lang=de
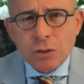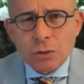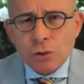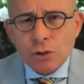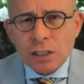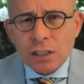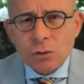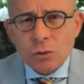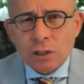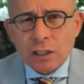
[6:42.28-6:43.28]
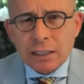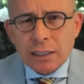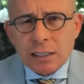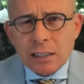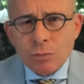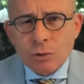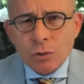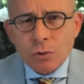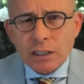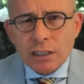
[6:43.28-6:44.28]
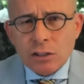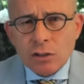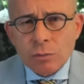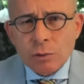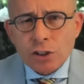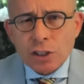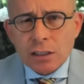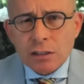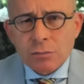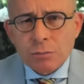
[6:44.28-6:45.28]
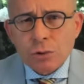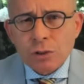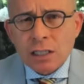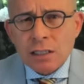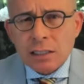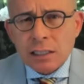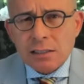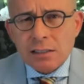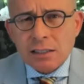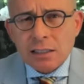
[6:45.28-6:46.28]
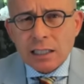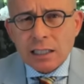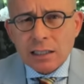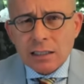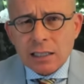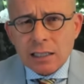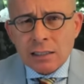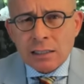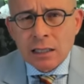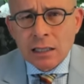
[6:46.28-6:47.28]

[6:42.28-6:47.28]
Prigozhin hat rote Linie über rote Linie überschritten und Putin hat nichts dagegen getan.